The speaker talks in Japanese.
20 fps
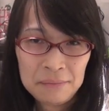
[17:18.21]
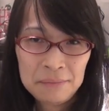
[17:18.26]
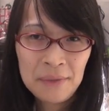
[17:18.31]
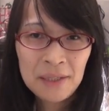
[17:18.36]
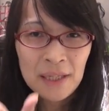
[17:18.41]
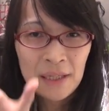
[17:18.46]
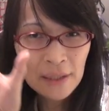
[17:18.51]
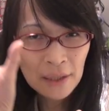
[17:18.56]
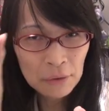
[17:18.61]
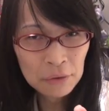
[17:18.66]

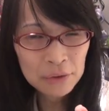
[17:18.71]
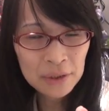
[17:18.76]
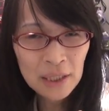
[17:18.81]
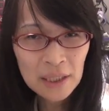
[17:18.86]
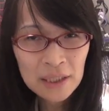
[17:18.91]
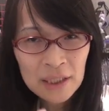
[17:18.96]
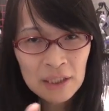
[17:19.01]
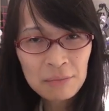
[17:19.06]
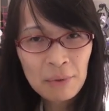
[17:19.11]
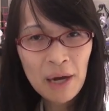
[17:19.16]
まあ、ただこう
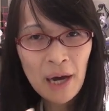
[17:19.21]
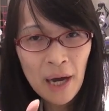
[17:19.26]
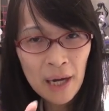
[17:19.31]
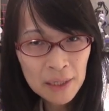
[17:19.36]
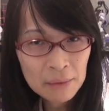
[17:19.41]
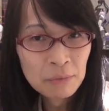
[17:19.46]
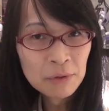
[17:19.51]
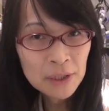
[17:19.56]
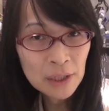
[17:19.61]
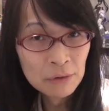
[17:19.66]
タッチバー
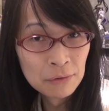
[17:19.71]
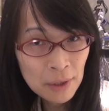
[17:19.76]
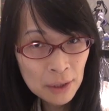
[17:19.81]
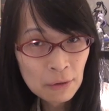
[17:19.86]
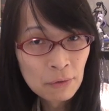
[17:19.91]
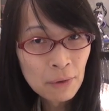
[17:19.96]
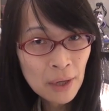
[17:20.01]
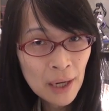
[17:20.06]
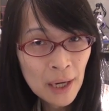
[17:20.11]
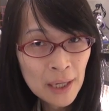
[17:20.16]
ありモデル
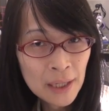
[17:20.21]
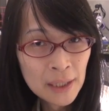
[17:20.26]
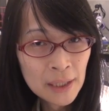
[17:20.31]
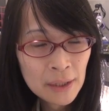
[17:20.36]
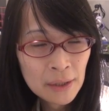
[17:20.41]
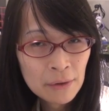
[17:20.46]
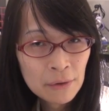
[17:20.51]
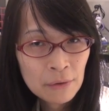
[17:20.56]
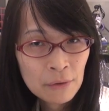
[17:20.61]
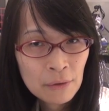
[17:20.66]
は Core
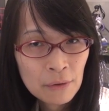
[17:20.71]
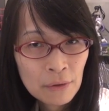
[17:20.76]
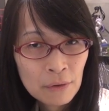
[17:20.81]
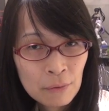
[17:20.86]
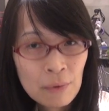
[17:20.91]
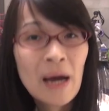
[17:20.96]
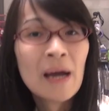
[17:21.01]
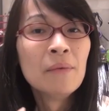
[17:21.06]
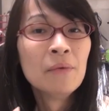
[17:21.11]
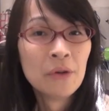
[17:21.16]

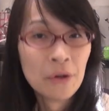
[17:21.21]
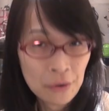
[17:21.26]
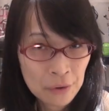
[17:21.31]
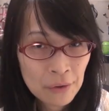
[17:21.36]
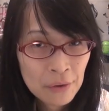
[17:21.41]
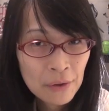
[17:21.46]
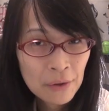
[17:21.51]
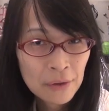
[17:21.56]
i5 よ。